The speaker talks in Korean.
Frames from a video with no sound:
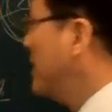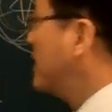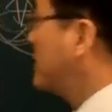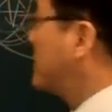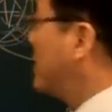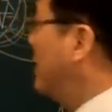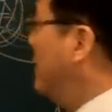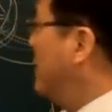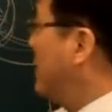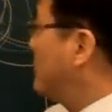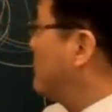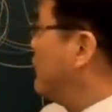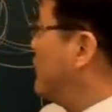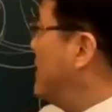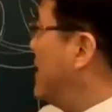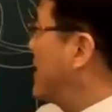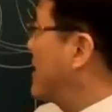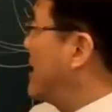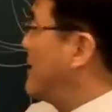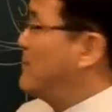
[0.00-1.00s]
설령
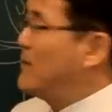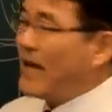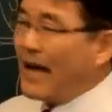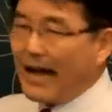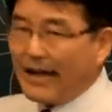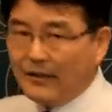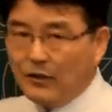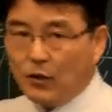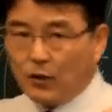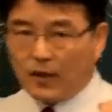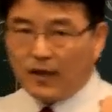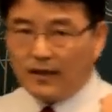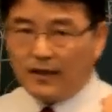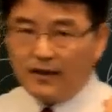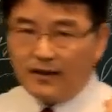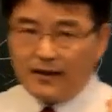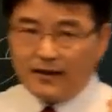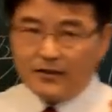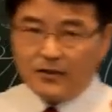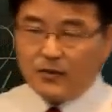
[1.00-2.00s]
불량 남자 안 좋게
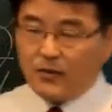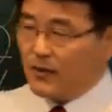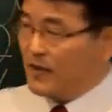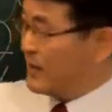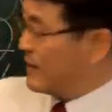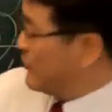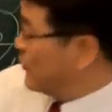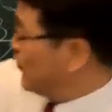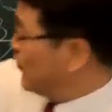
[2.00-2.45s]
태어났어도 이렇게